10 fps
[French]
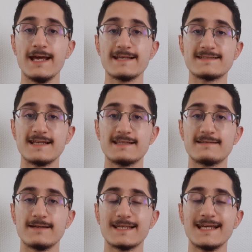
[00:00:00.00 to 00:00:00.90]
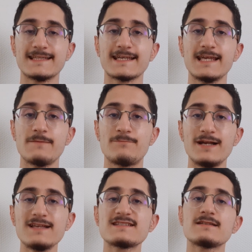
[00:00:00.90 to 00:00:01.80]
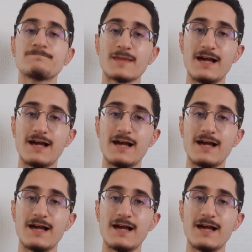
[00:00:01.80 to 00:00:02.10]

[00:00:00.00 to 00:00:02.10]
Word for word: cette euh, quatrième place,